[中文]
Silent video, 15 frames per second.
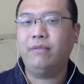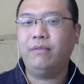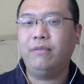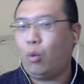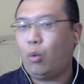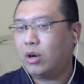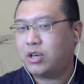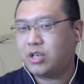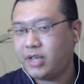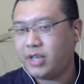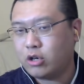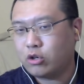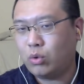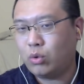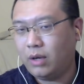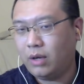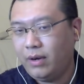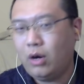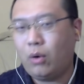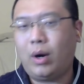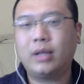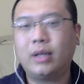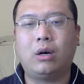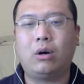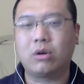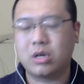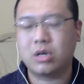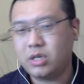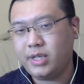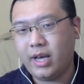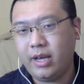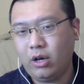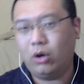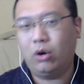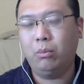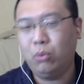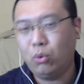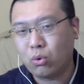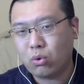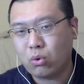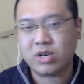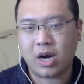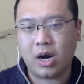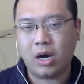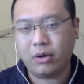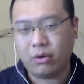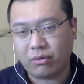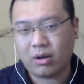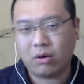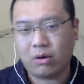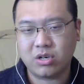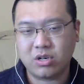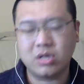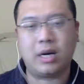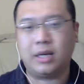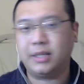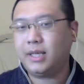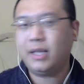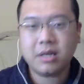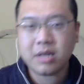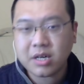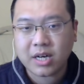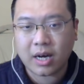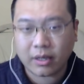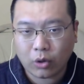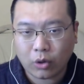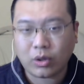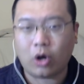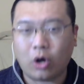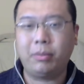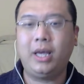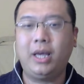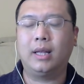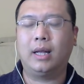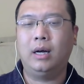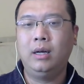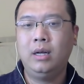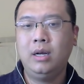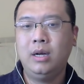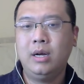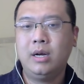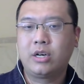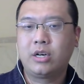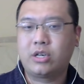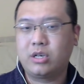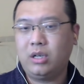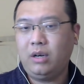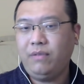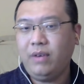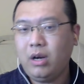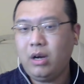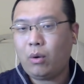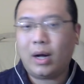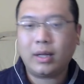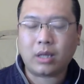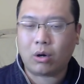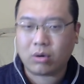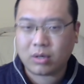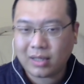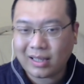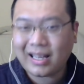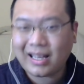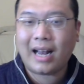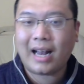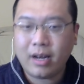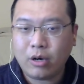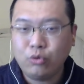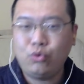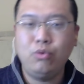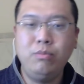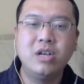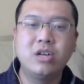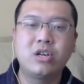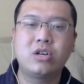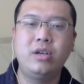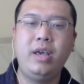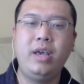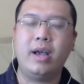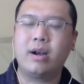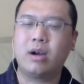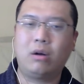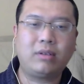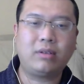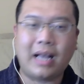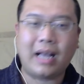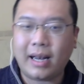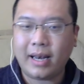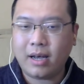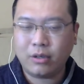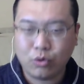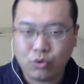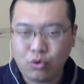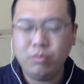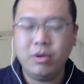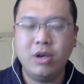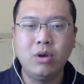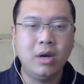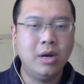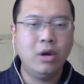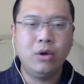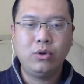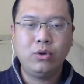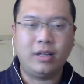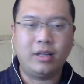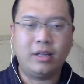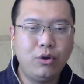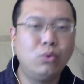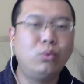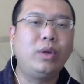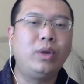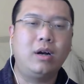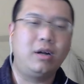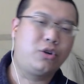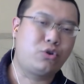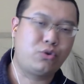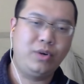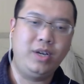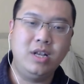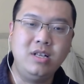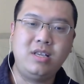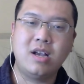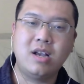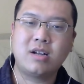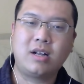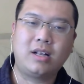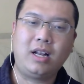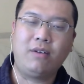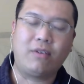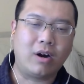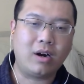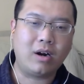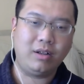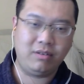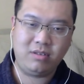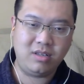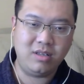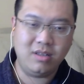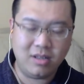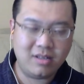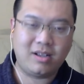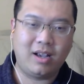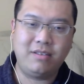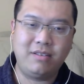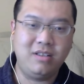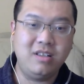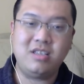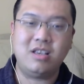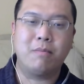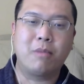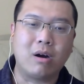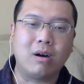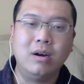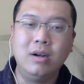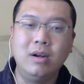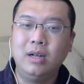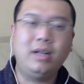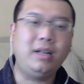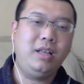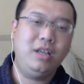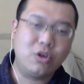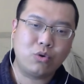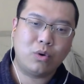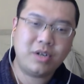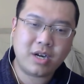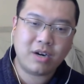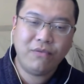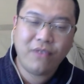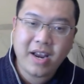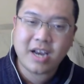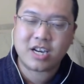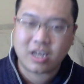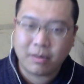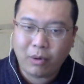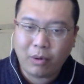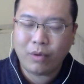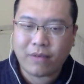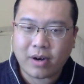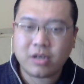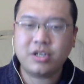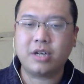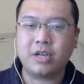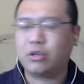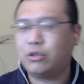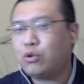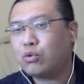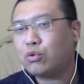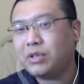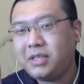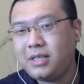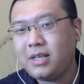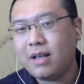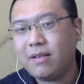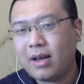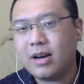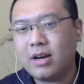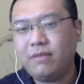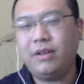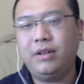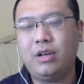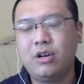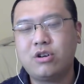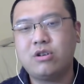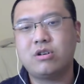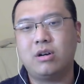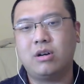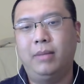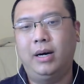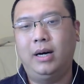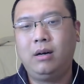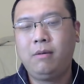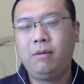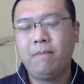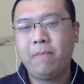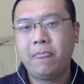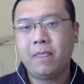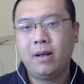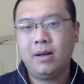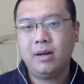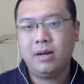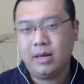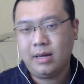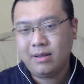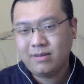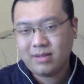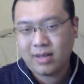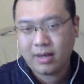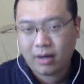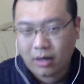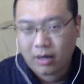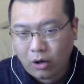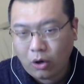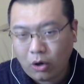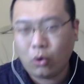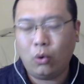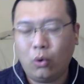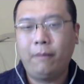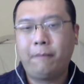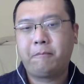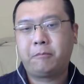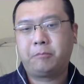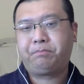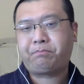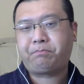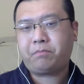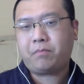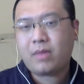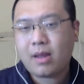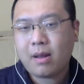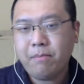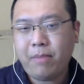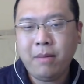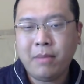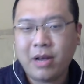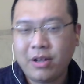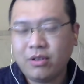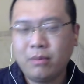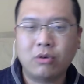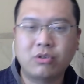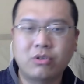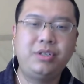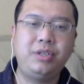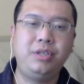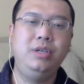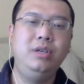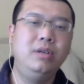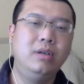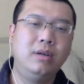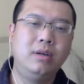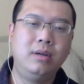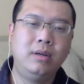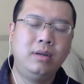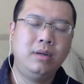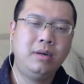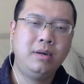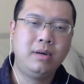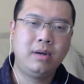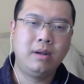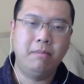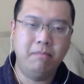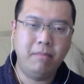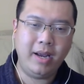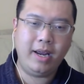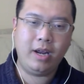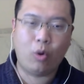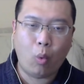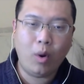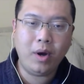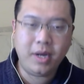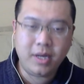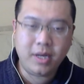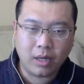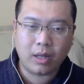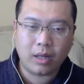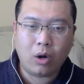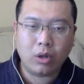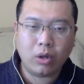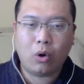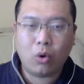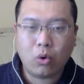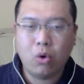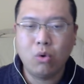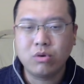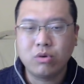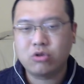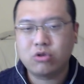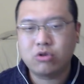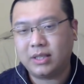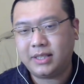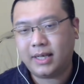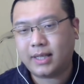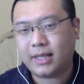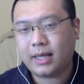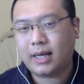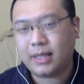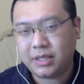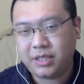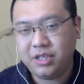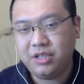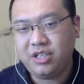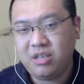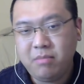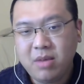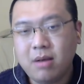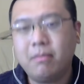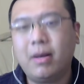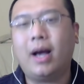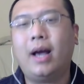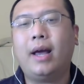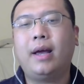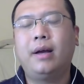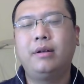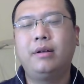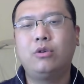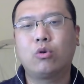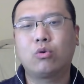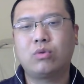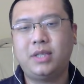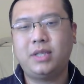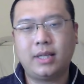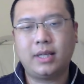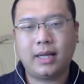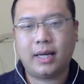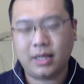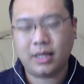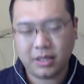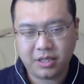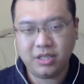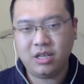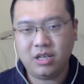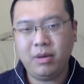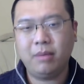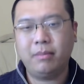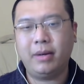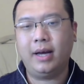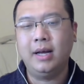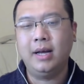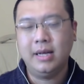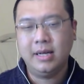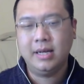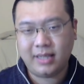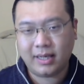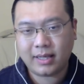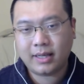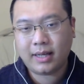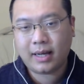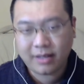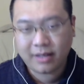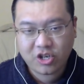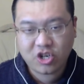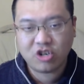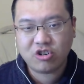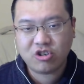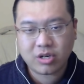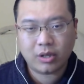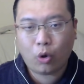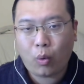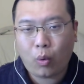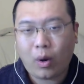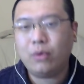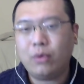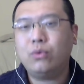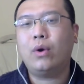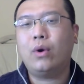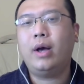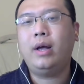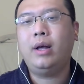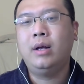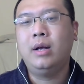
温哥我之前说了，温哥华岛上之前有木工厂、有造纸厂，现在这些厂都倒闭了。使得温哥华岛上的大量居民失业，然后大量的居民现在用那个水银千沙大力丸给自己给自己解闷儿。那你说这个为什么会发生这事儿？就是说现在这个问题是什么？在后北美自贸时期，美国已经牢牢控制住了加拿大的经济命脉。就是说加拿大这个经济命脉，加拿大在政治上的话语权。